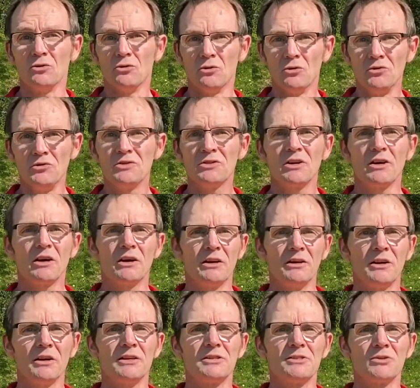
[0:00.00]
unserer
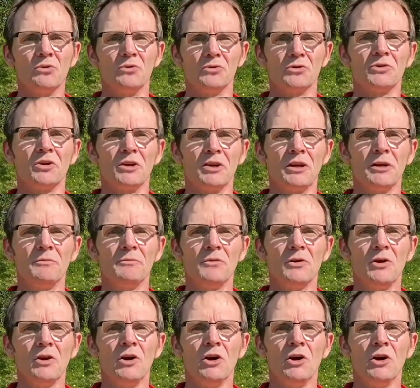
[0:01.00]
Generation unternehmen,